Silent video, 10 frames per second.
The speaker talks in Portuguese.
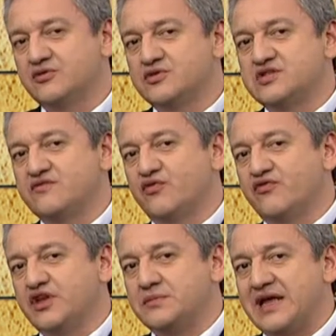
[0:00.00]

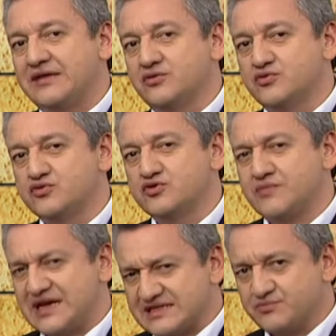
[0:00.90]
desenvolver métodos
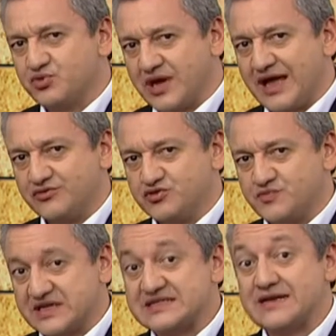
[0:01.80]
mais apurados
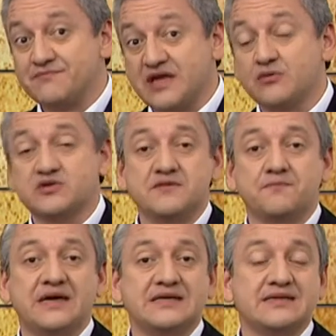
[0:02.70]
para saber o que se
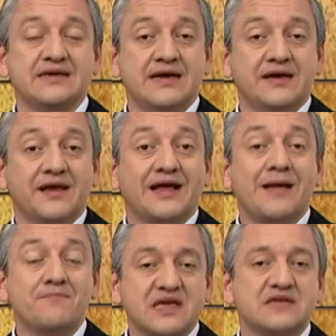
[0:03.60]
passa na
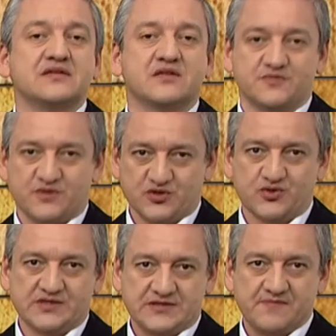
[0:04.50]
cabeça das
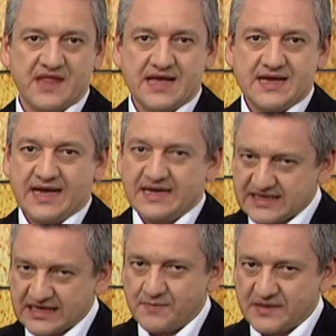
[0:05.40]
pessoas.
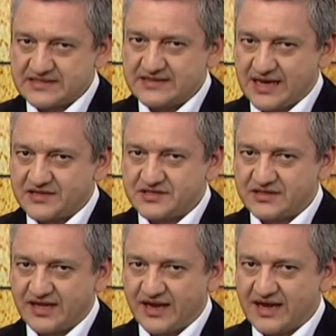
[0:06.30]
Essa capacidade
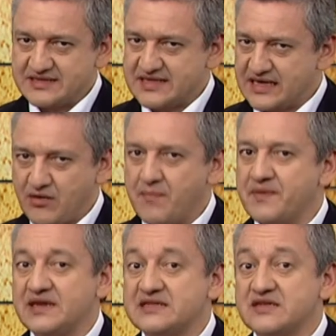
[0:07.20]
interessa não
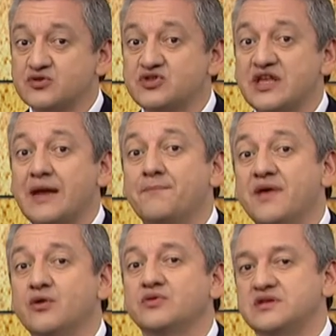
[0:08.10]
apenas aos
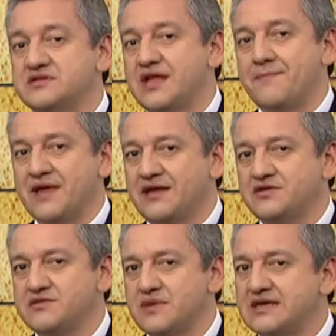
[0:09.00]
terapeutas da
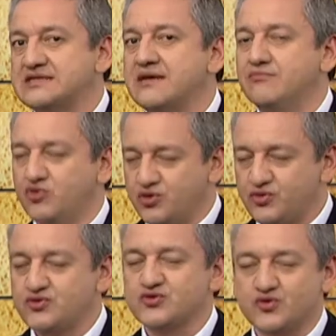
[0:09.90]
mente, mas a
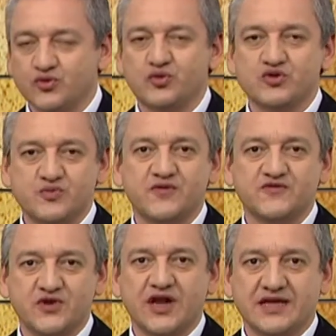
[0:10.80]
muitos outros
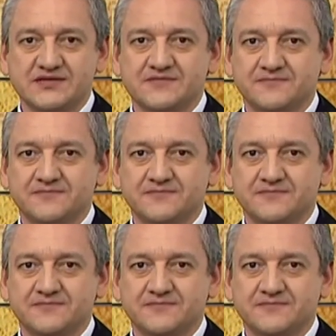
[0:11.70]
profissionais.